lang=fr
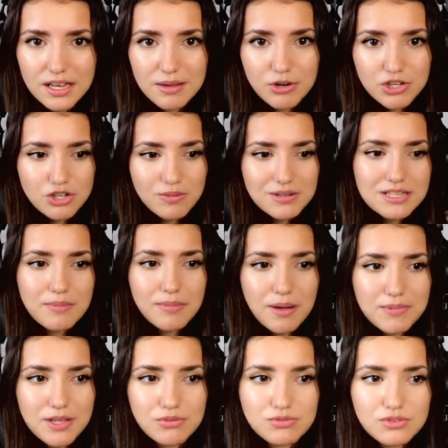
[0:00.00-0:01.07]
Et moi, je commençais à me
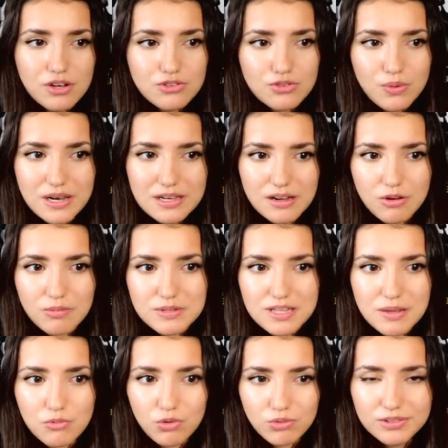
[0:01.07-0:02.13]
rhabiller tout seul, Du coup, elle a
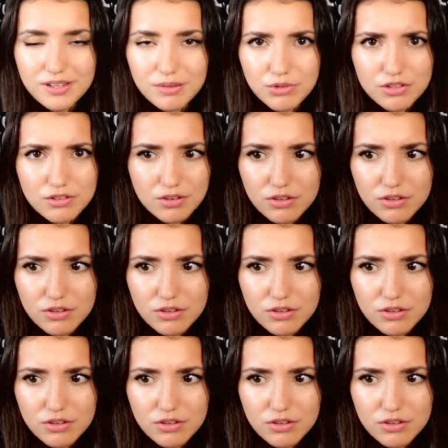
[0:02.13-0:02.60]
commencé à me gronder en mode